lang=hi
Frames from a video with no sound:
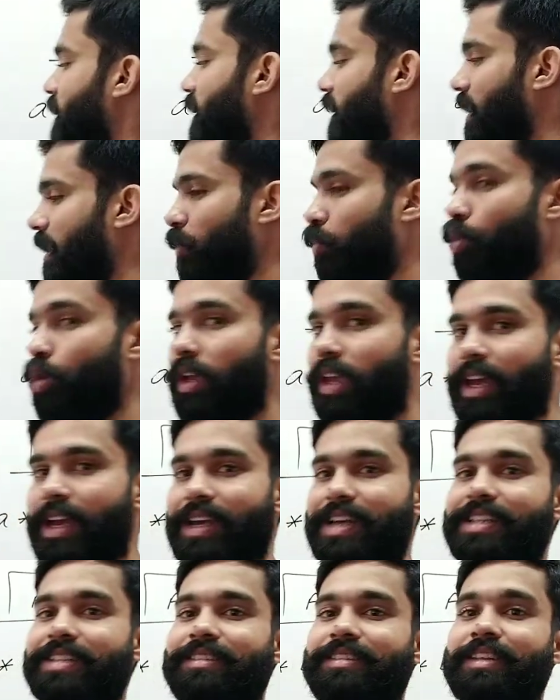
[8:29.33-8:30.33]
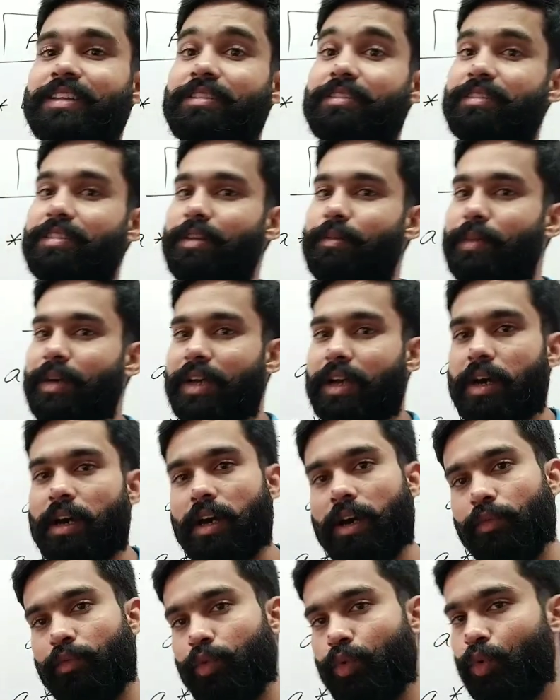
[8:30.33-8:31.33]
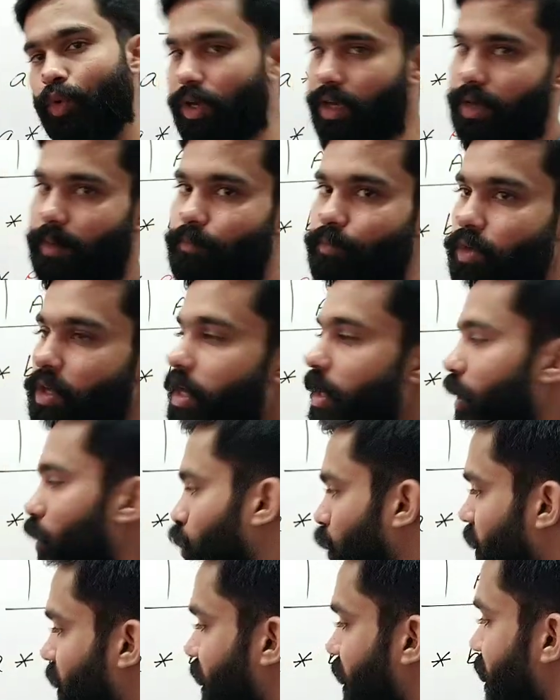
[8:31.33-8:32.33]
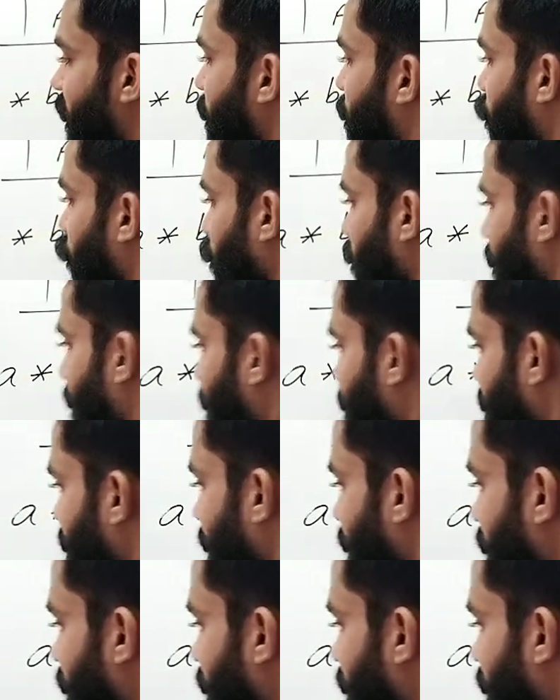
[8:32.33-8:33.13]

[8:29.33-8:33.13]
आई है वो क्या है तत्समक आयु है तो इतना इतना आपको याद आ